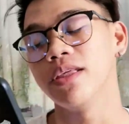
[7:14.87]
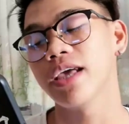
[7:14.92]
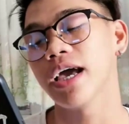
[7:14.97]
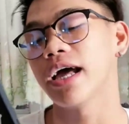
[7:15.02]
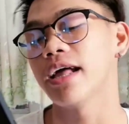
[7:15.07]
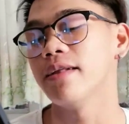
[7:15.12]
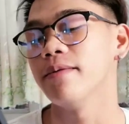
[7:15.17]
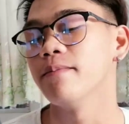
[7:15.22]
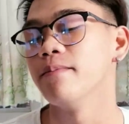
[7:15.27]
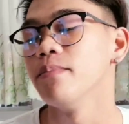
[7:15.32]

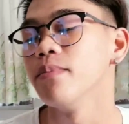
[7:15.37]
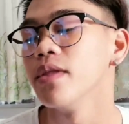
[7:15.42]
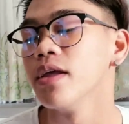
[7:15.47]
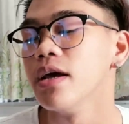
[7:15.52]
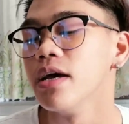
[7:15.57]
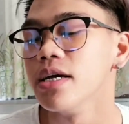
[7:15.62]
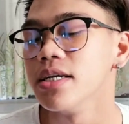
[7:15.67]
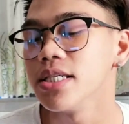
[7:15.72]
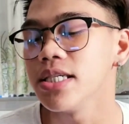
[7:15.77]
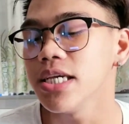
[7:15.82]
Yan.
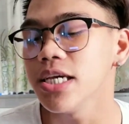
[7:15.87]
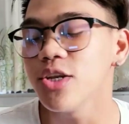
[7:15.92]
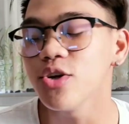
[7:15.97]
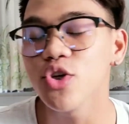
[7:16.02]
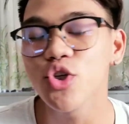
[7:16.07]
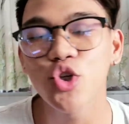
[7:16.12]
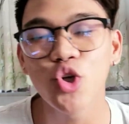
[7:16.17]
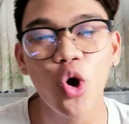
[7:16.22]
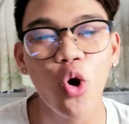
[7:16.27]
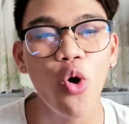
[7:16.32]

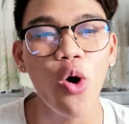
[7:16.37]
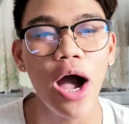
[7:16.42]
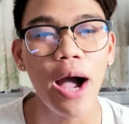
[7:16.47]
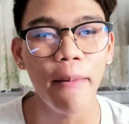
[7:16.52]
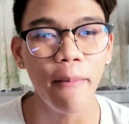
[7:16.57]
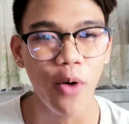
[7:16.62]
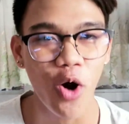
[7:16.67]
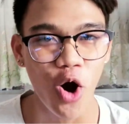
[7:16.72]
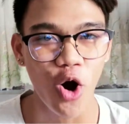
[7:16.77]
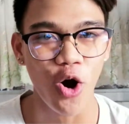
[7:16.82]
Sino
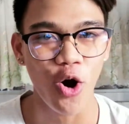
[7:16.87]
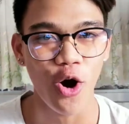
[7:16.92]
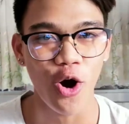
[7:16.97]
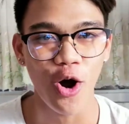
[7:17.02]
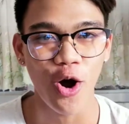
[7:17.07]
jowa mo?